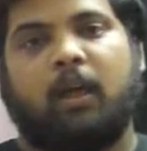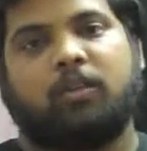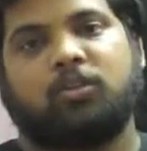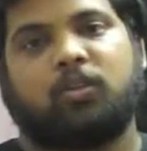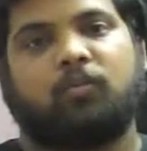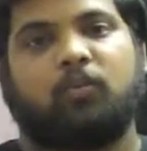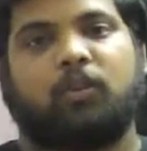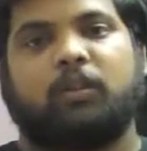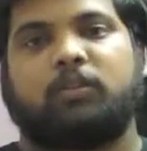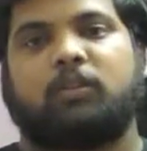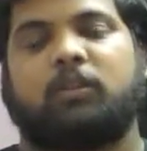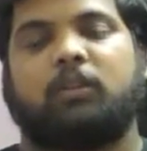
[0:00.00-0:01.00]
அஞ்சாவது ஃபுல்
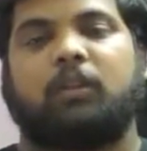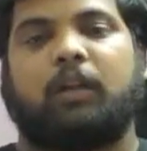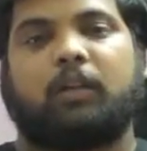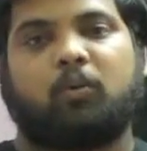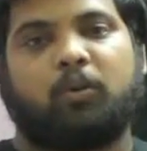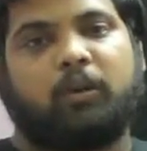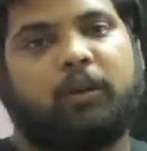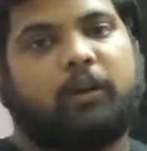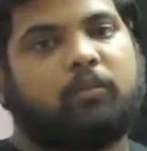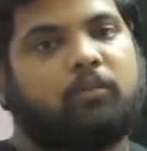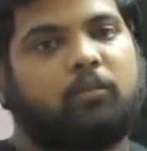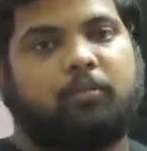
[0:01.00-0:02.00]
டெஸ்ட் இது நடக்கக்கூடிய
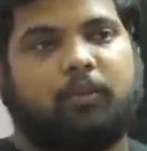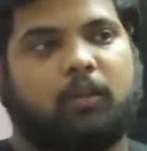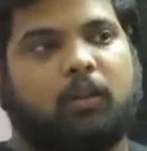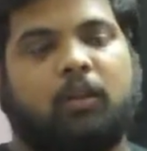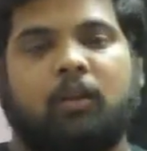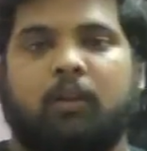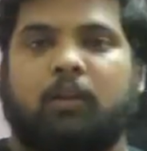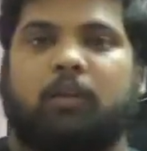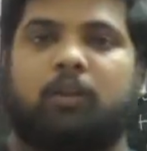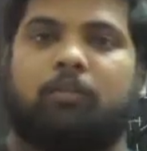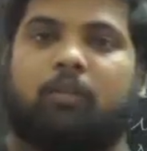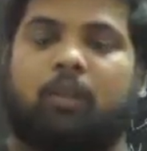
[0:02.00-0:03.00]
டேட் வந்து பார்த்திங்கன்னா
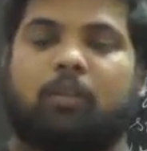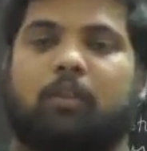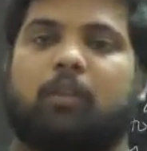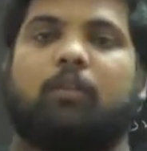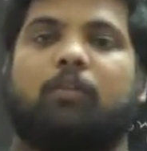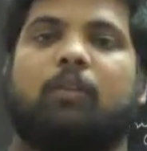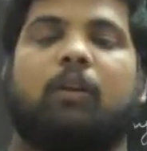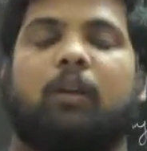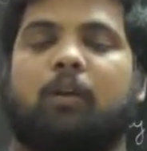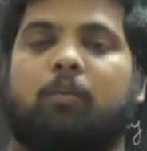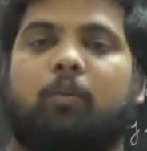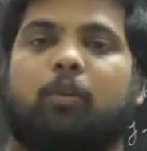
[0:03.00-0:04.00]
இருபதாம் தேதி வந்து
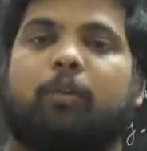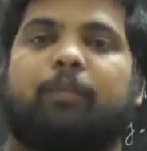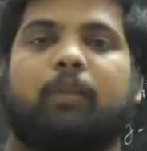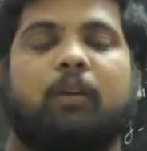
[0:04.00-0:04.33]
நடக்க போகுது